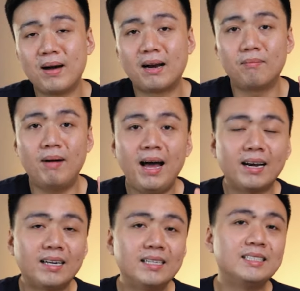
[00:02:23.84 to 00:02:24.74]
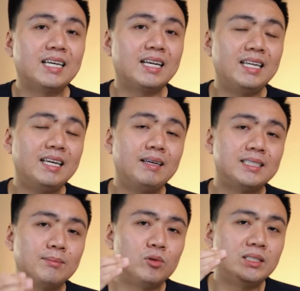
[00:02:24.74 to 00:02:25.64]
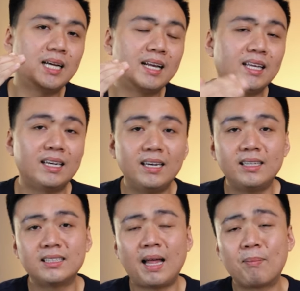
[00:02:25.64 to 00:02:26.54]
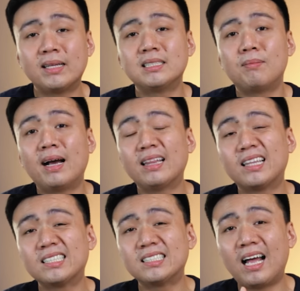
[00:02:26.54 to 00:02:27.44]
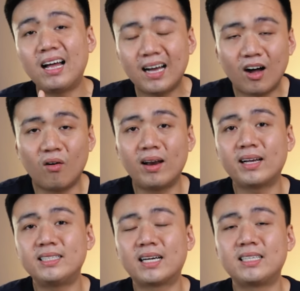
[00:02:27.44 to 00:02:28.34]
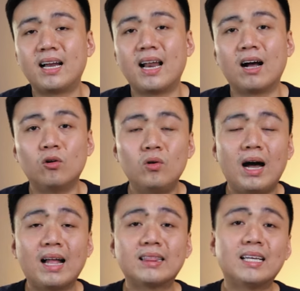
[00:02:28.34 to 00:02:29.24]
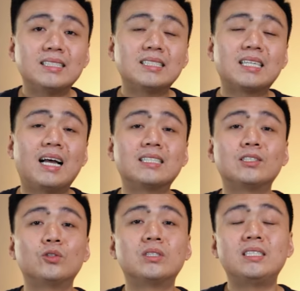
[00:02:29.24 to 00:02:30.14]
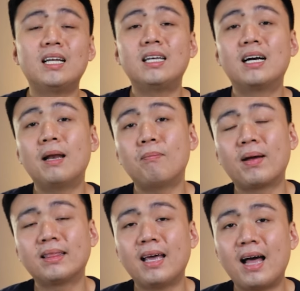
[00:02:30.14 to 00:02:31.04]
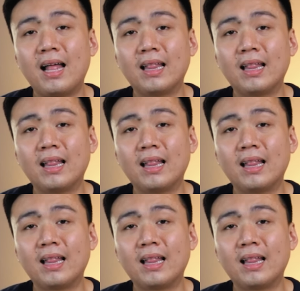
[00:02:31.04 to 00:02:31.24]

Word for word: bareng-bareng, jadi si Budi Said ini ditetapkan sebagai tersangka oleh Kejaksaan Agung atas kasusnya dengan PT